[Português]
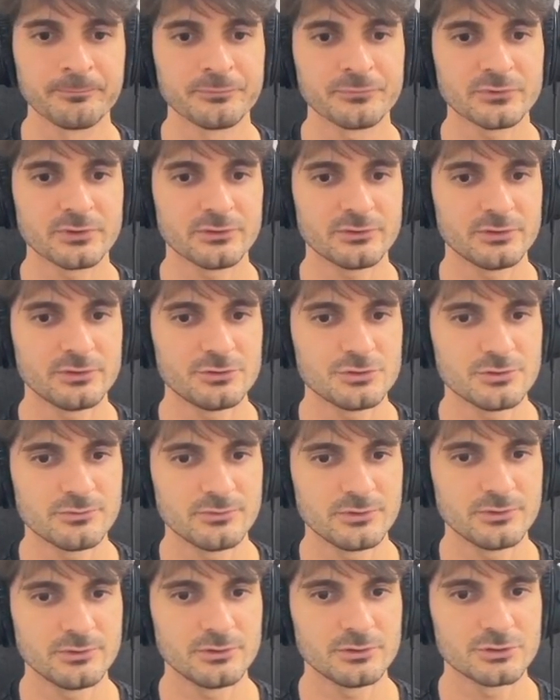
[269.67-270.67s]
Assim a gente
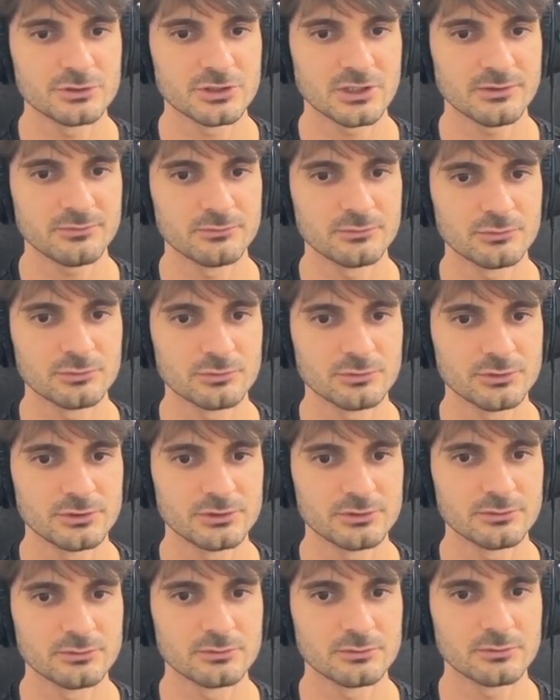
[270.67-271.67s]
vê já
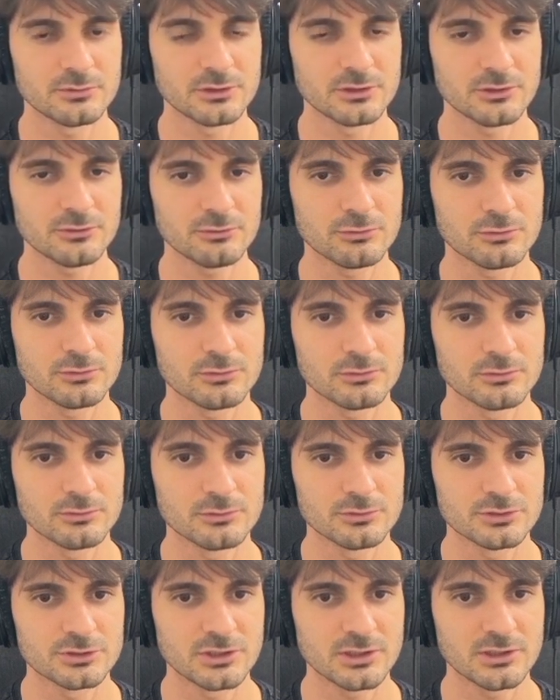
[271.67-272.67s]
funcionando. Olha só,
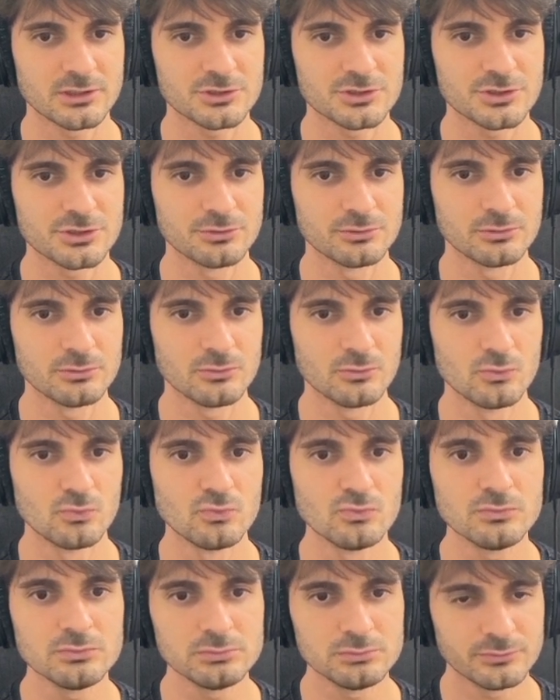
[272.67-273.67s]
já girou
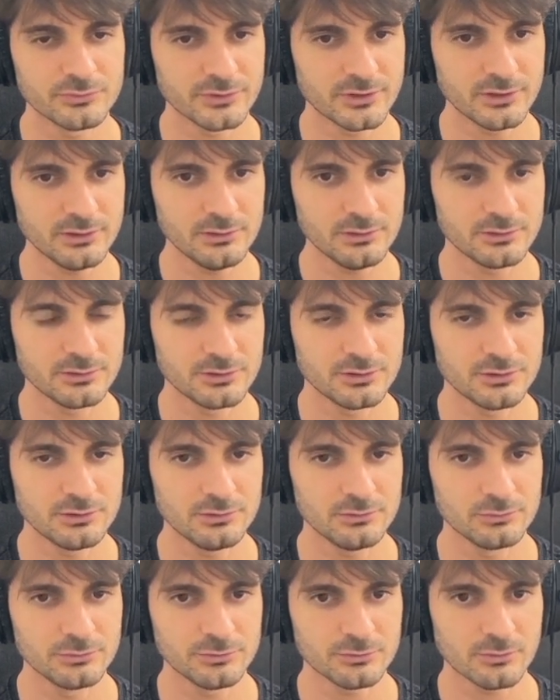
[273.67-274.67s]
um, né?
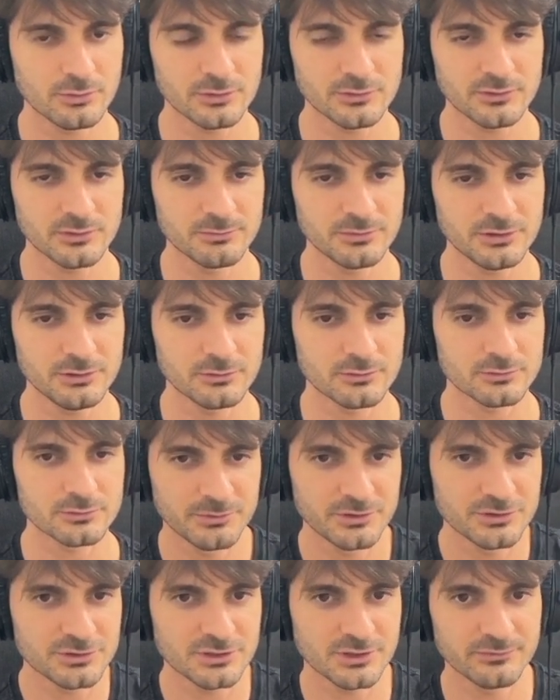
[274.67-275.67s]
E o score também, ó.
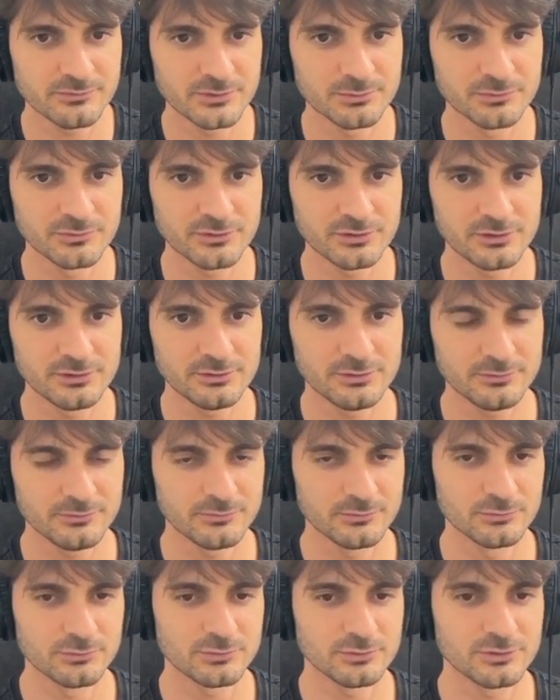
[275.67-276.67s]
Já vemos ele
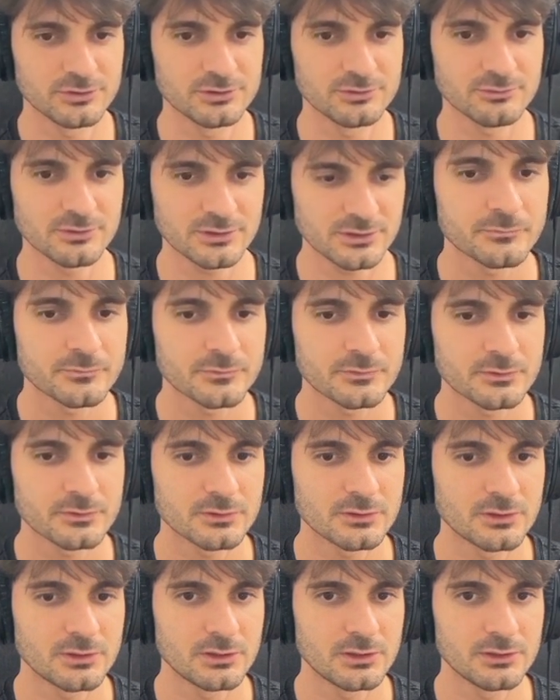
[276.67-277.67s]
funcionando aqui.
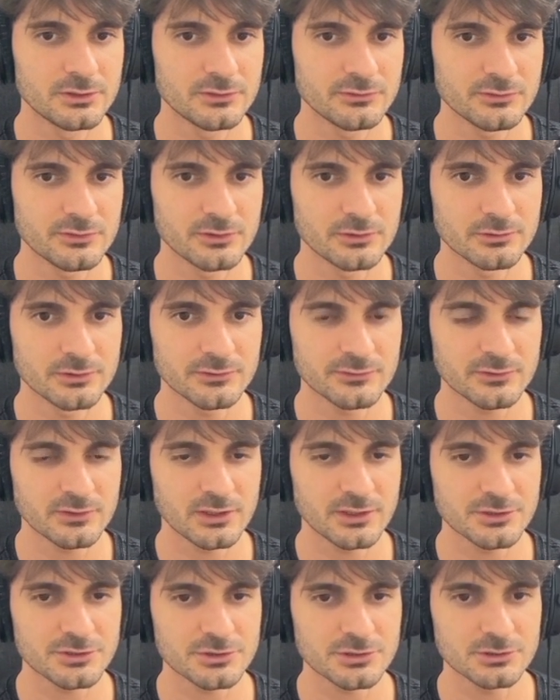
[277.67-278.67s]
É, e se dá um
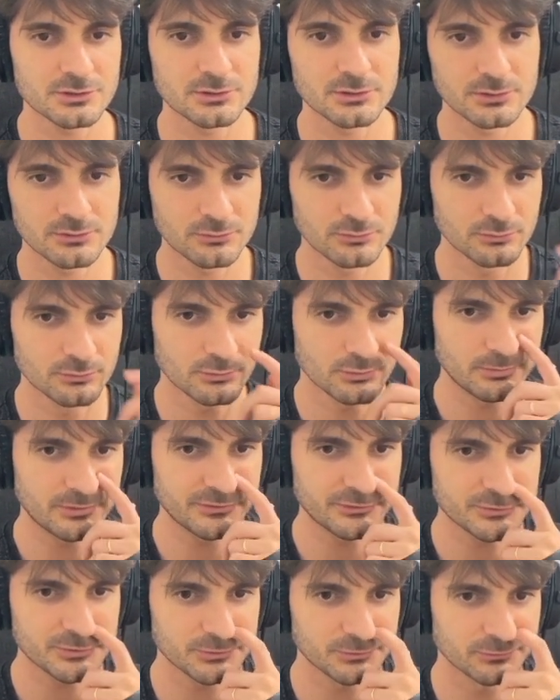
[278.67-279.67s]
restart, tudo
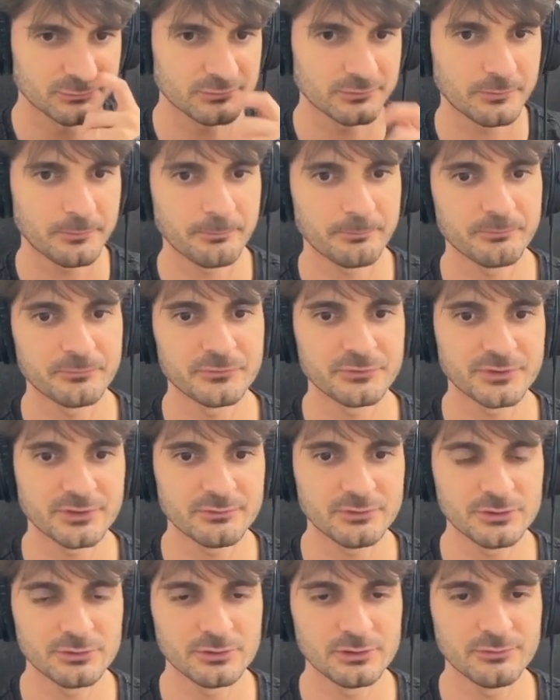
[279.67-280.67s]
começa de novo. Tá
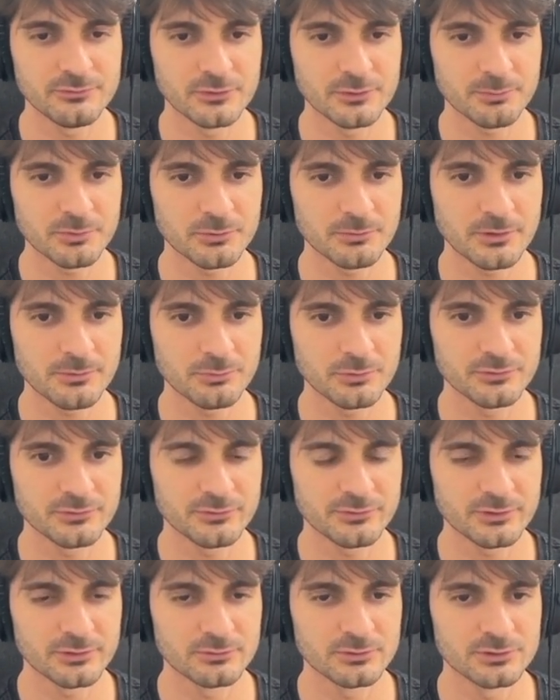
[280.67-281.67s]
vendo? Ele foi para uma
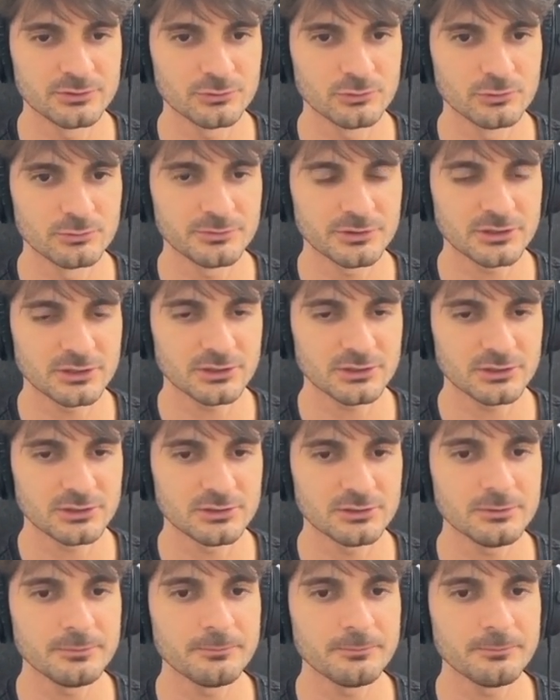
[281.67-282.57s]
posição randômica aqui